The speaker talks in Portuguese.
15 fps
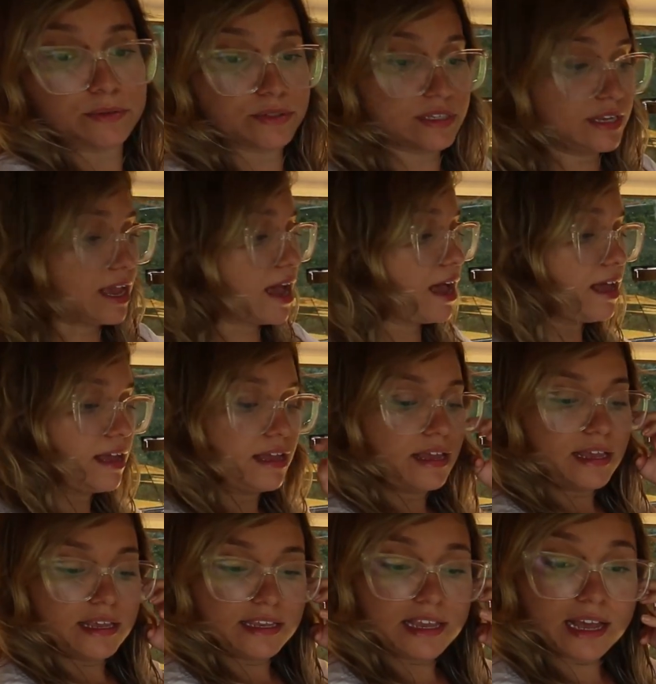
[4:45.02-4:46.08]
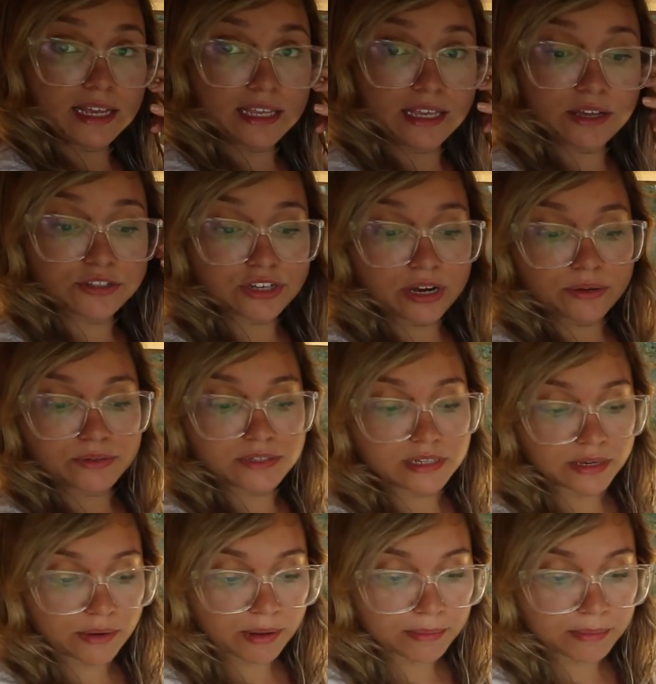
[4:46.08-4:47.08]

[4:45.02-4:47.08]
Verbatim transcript: cozinhar. E aqui eu já consigo